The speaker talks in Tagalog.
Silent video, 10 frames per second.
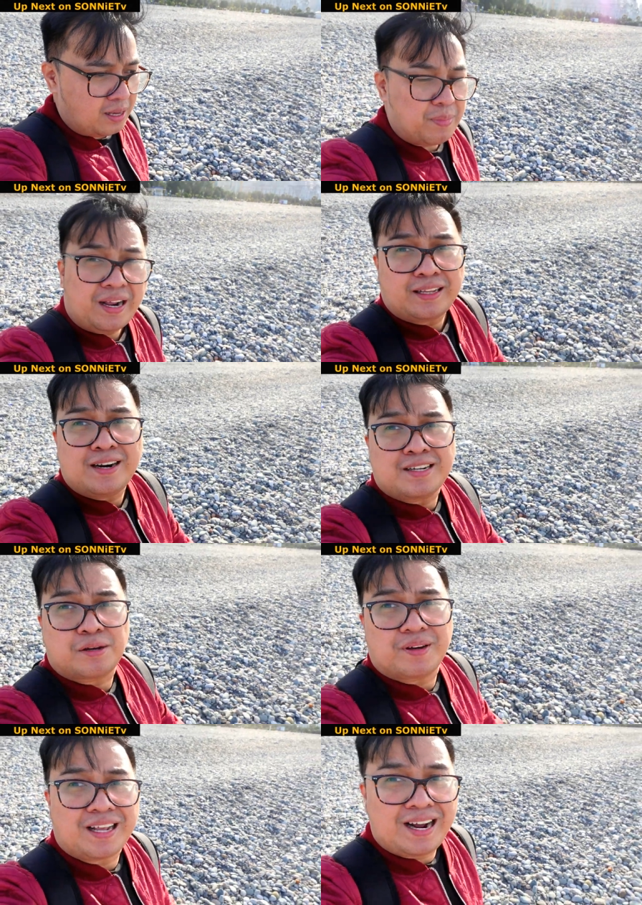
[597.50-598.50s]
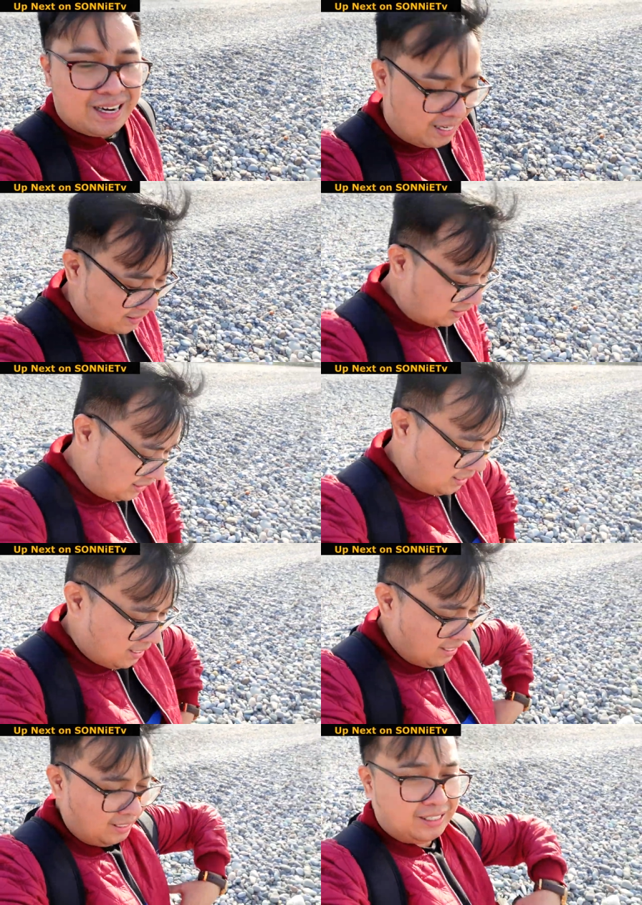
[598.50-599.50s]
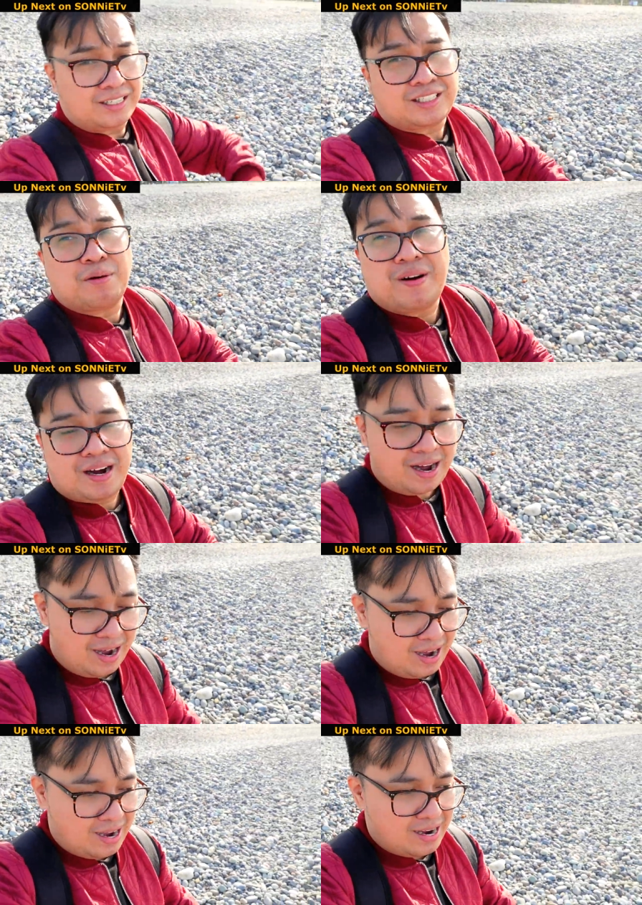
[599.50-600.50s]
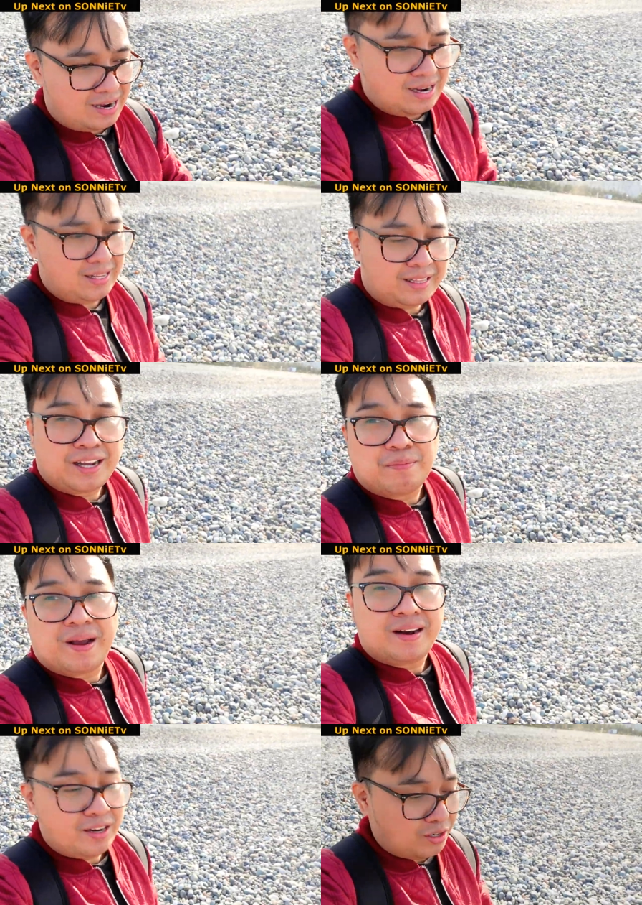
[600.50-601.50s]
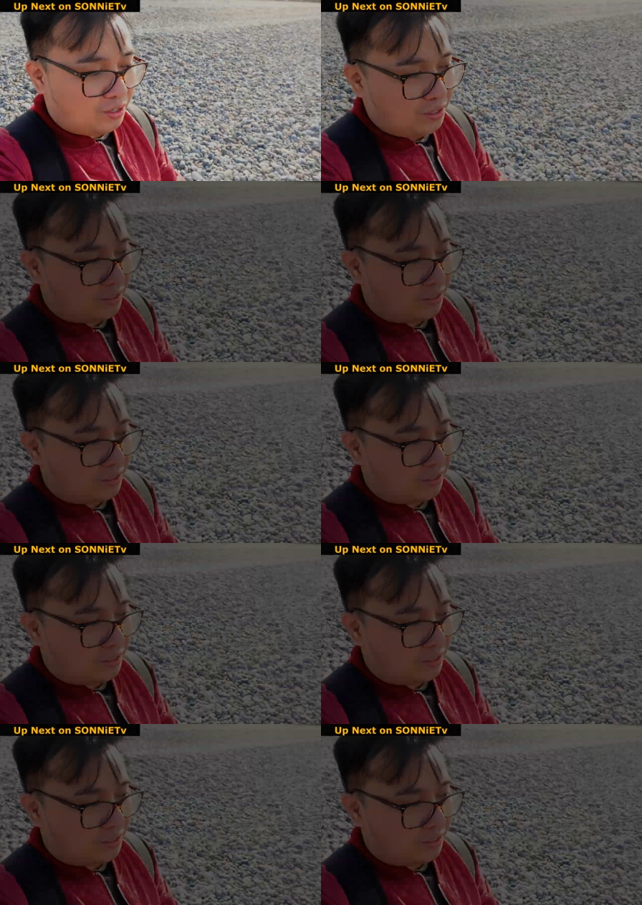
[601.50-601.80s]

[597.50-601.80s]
Patay na sa Batangas sa mga Tia Benny ko.